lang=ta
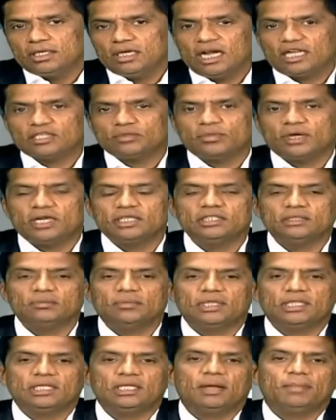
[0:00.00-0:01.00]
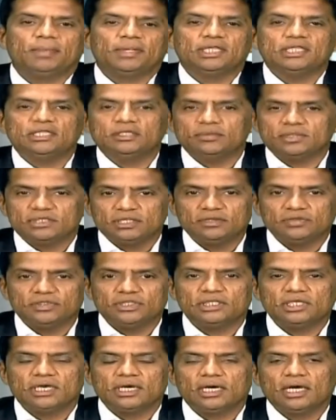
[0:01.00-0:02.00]
கிராஸ் மார்ஜின் பார்த்தீங்கன்னா பதினஞ்சு பர்சன்ட்
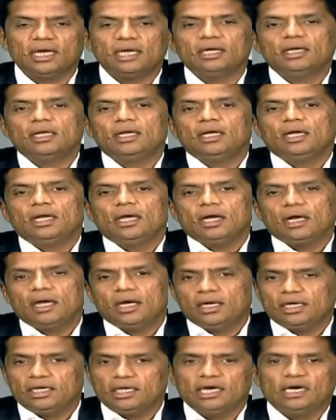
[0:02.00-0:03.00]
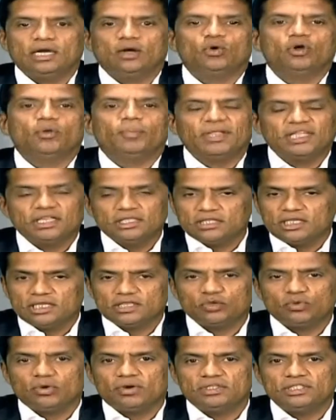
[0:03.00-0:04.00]
வச்சுக்கோங்க இல்லைன்னா ஒரு பதினஞ்சு
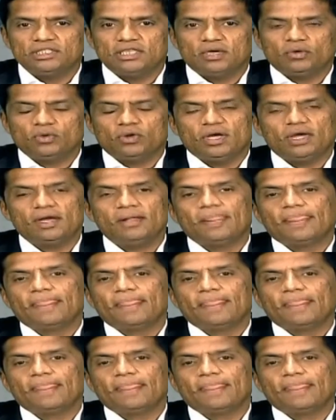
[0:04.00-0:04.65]
லட்ச ரூபா வச்சுட்டா கூட